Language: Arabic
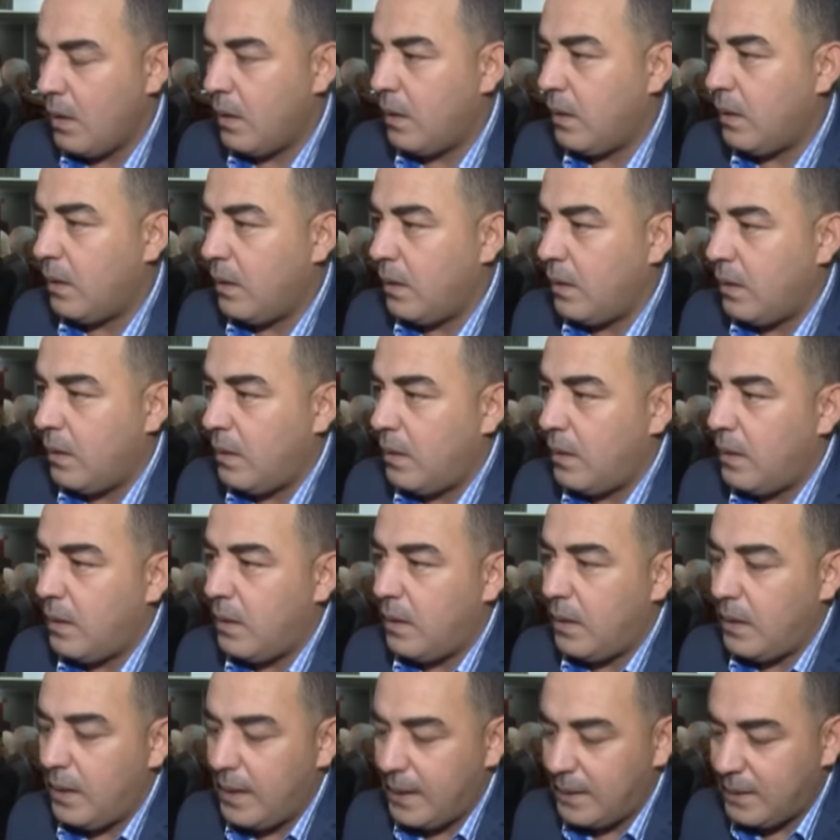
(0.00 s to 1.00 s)

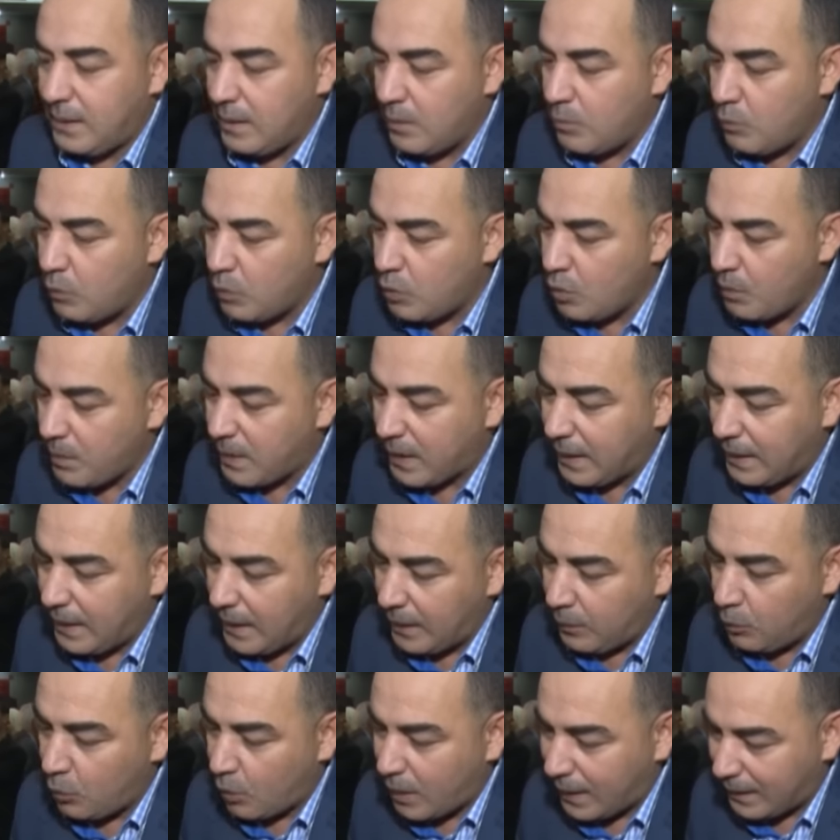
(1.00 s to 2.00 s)
آه، التي يمكن
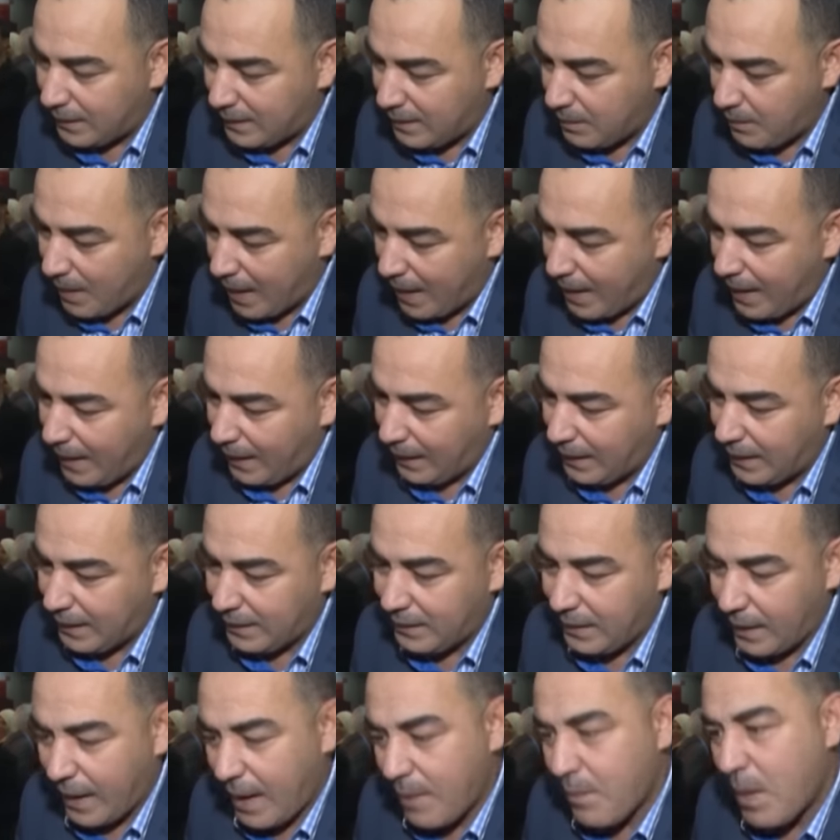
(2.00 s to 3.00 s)
أن نقدمها على
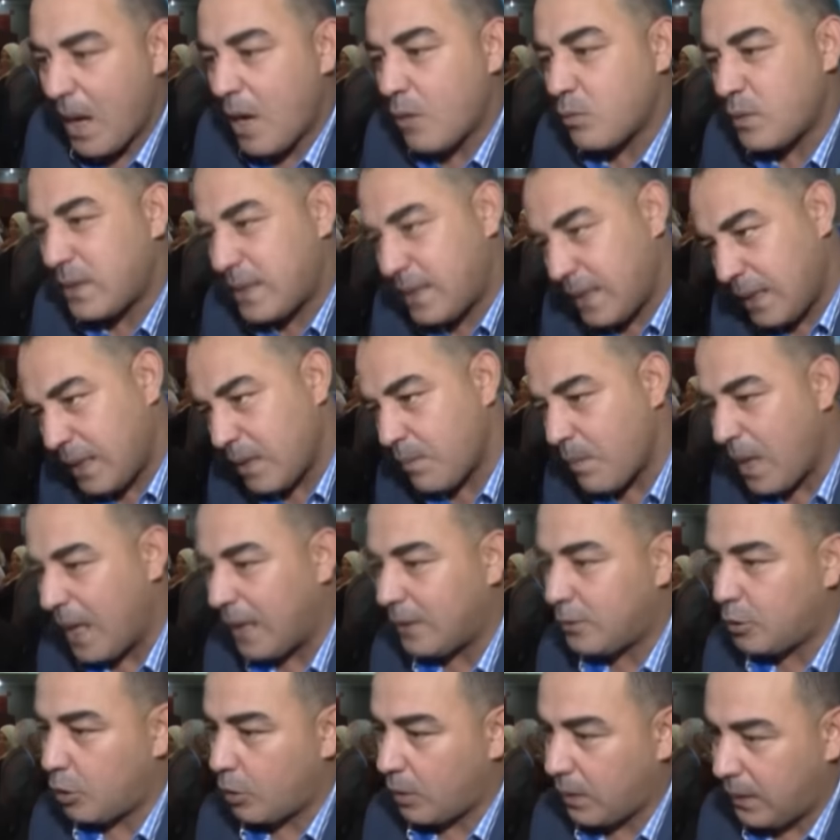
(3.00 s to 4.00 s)
الدراما
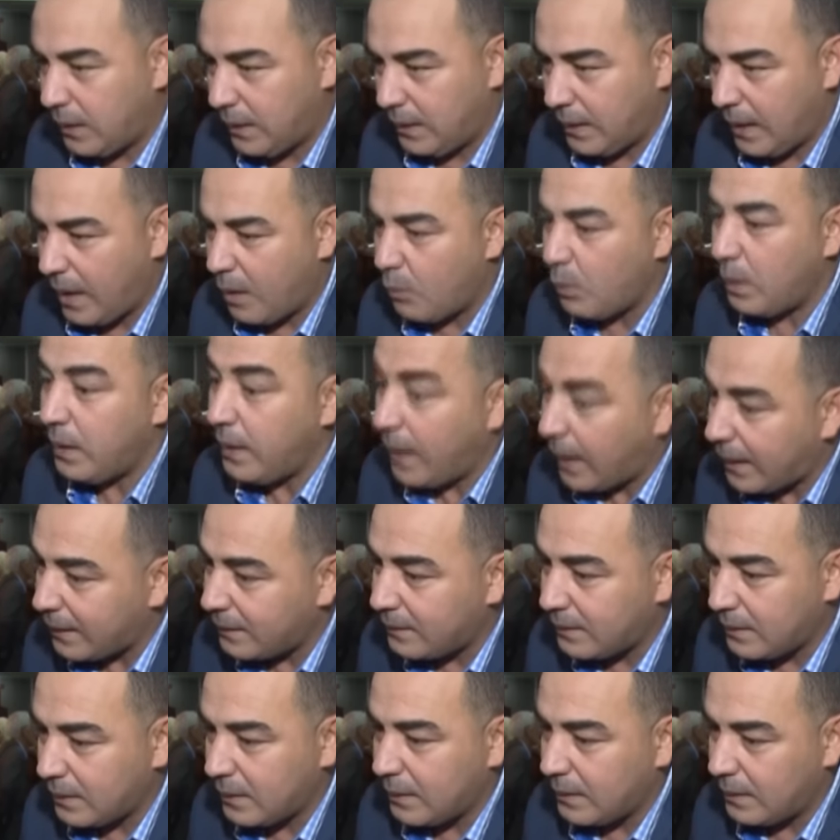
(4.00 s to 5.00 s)
والسينما التركية
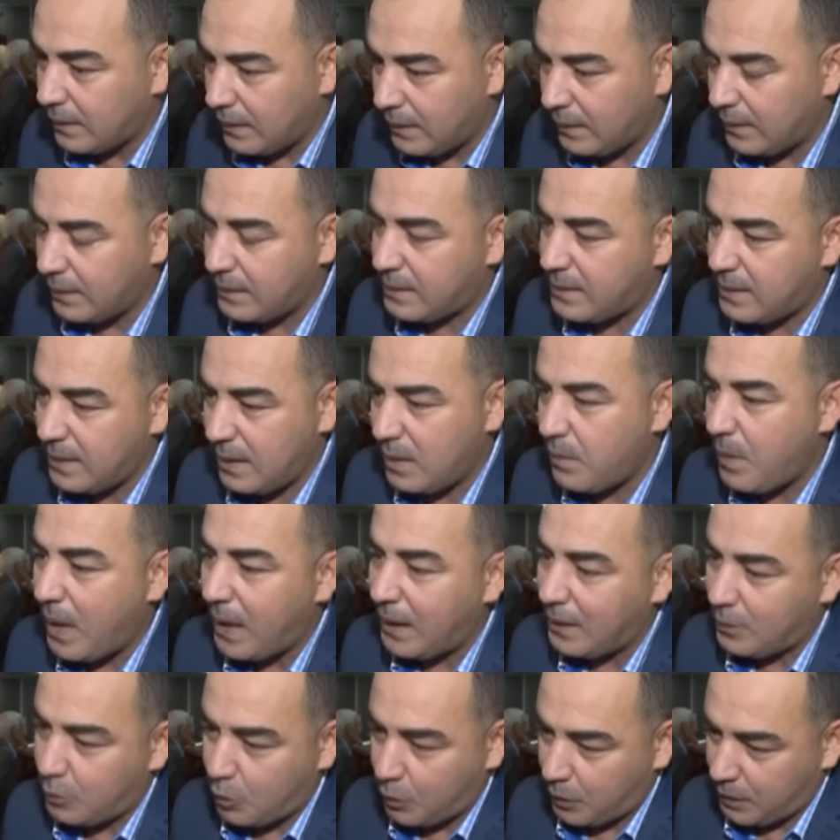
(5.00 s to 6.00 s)
والنقد
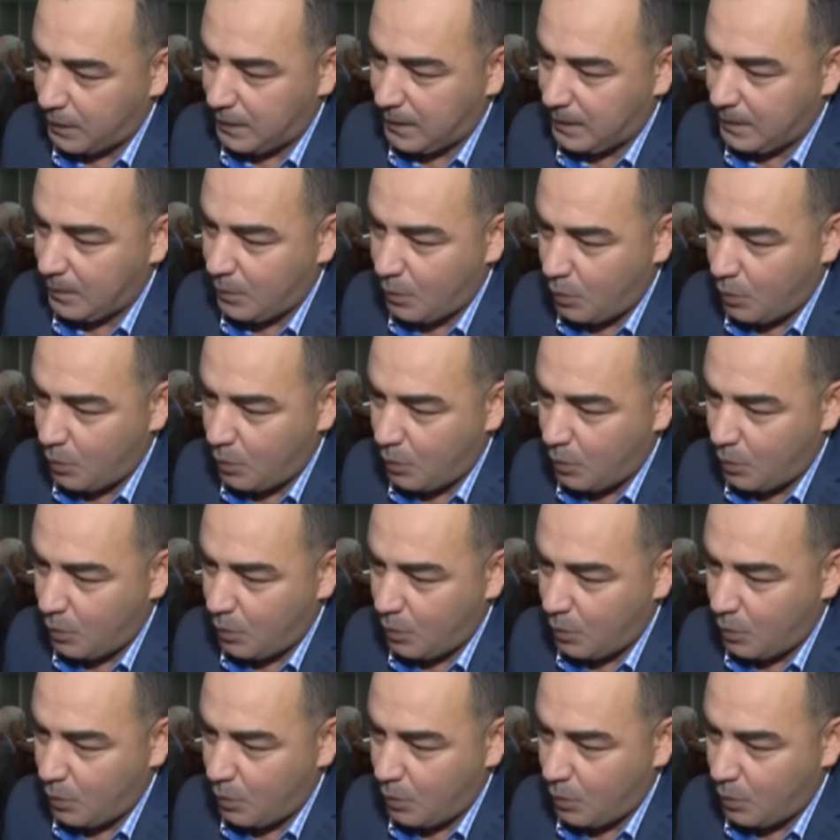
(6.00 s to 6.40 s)
السينمائي التركي